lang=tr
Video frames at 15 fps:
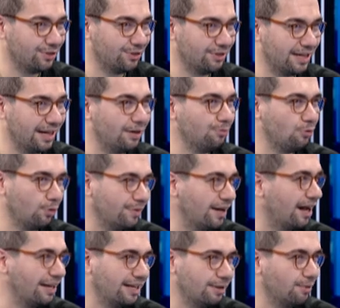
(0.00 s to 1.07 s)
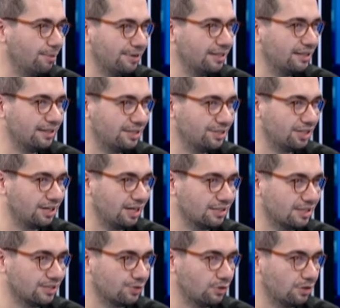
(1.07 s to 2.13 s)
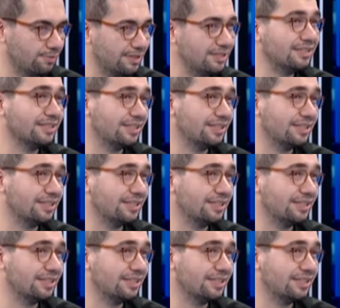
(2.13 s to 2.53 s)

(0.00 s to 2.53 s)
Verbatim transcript: Yani o bir anne babanın da cenazesi olabilir ki